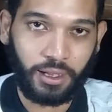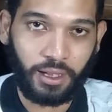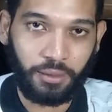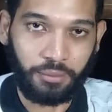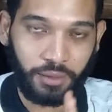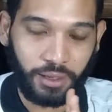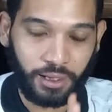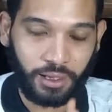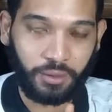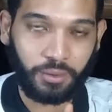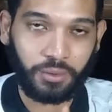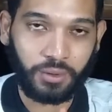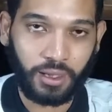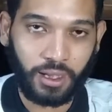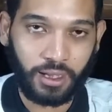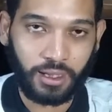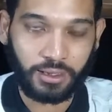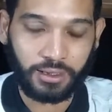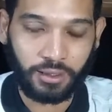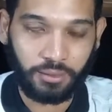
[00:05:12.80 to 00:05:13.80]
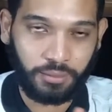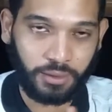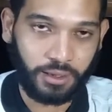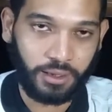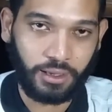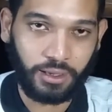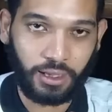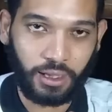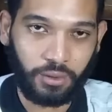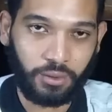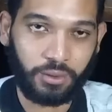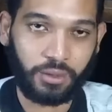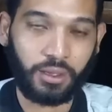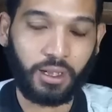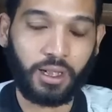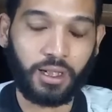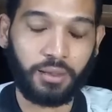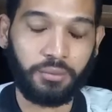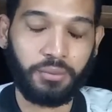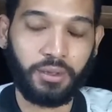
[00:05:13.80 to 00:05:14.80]
Amerika Utara sama di laut
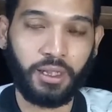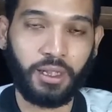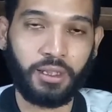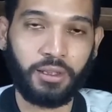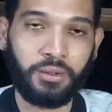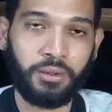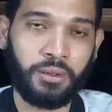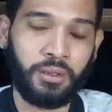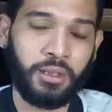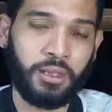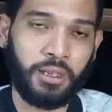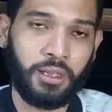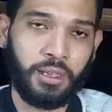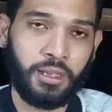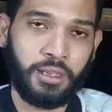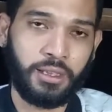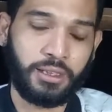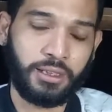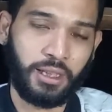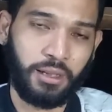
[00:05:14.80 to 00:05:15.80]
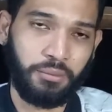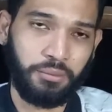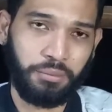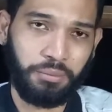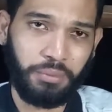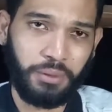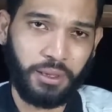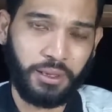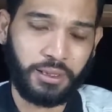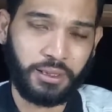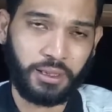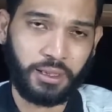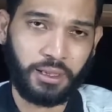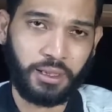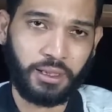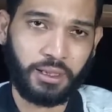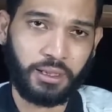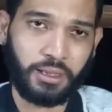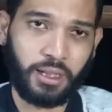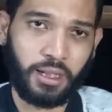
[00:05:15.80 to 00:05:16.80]
Karibia itu sampai
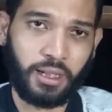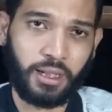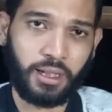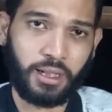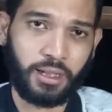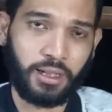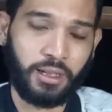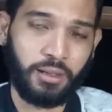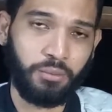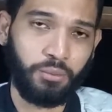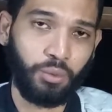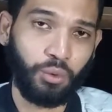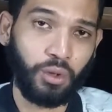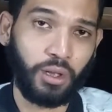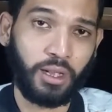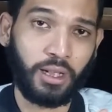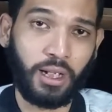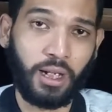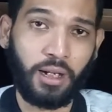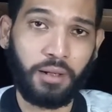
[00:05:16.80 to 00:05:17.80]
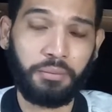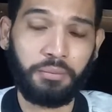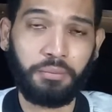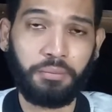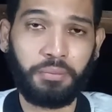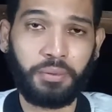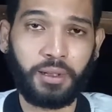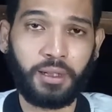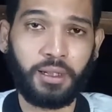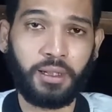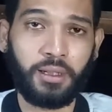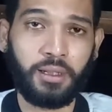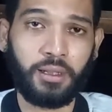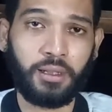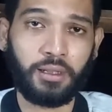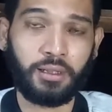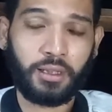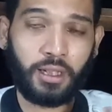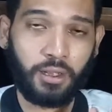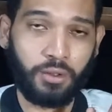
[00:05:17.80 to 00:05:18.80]
sekitaran bulan
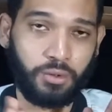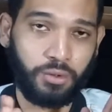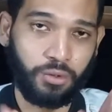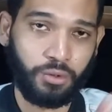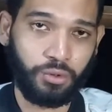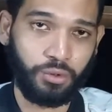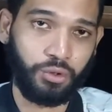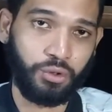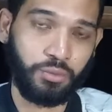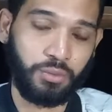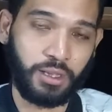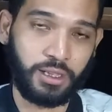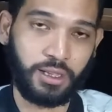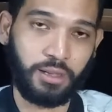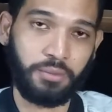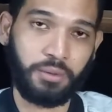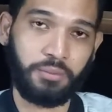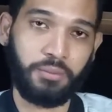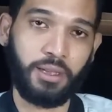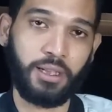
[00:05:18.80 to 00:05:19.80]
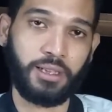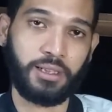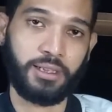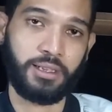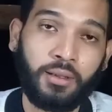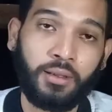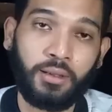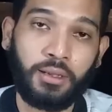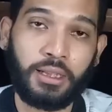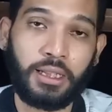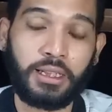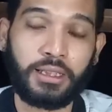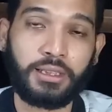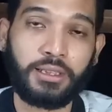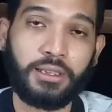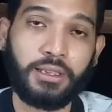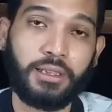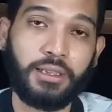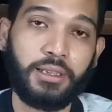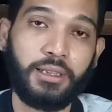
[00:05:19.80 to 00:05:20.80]
April tahun 1718. Nah,
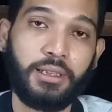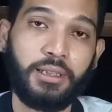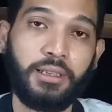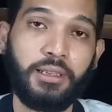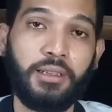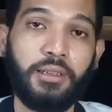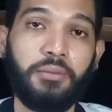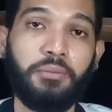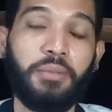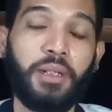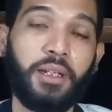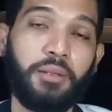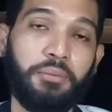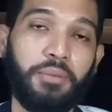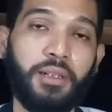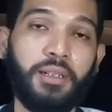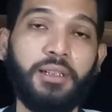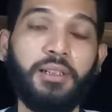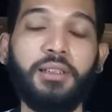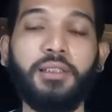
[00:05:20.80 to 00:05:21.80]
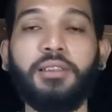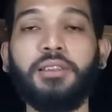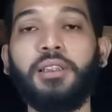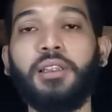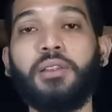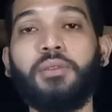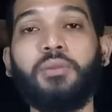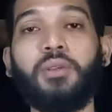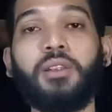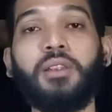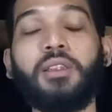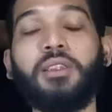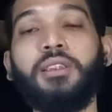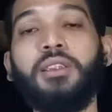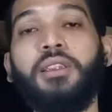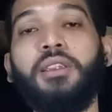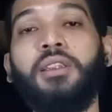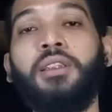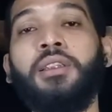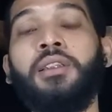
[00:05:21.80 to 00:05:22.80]
si Blackbird ini, si Edward Touch
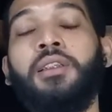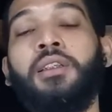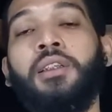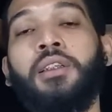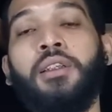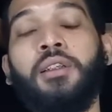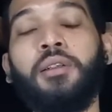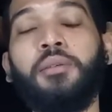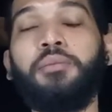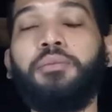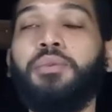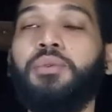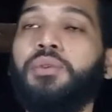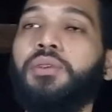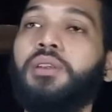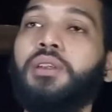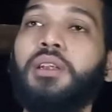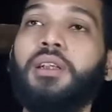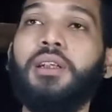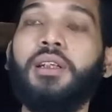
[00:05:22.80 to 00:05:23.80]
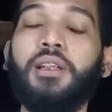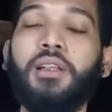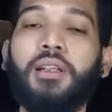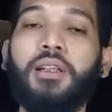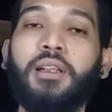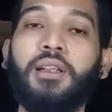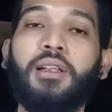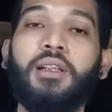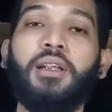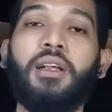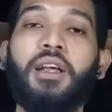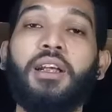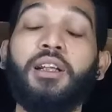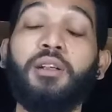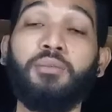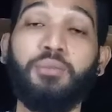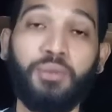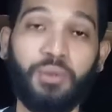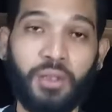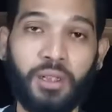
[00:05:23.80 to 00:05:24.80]
ini punya anak
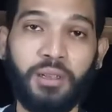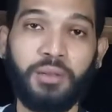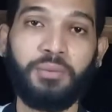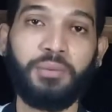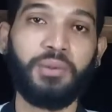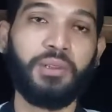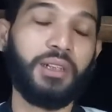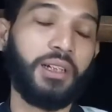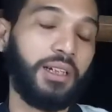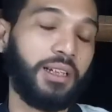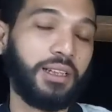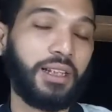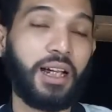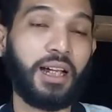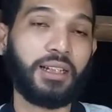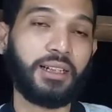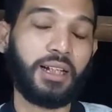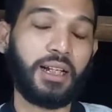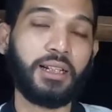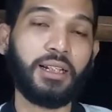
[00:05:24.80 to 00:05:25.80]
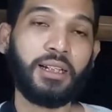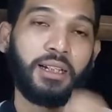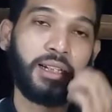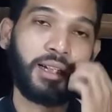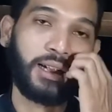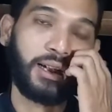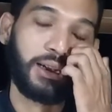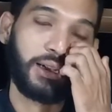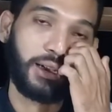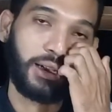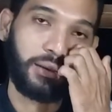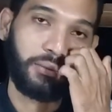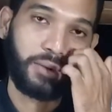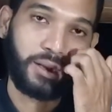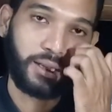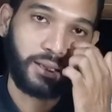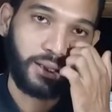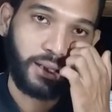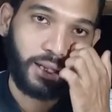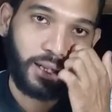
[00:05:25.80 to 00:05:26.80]
buah, punya tangan kanan lah,
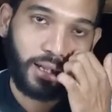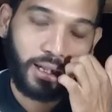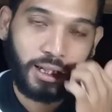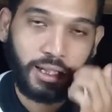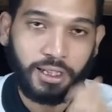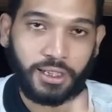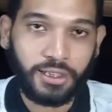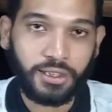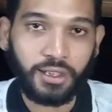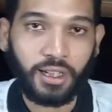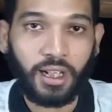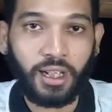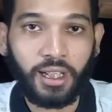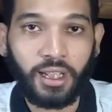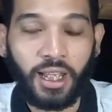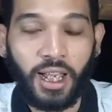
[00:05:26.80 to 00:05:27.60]
namanya Israel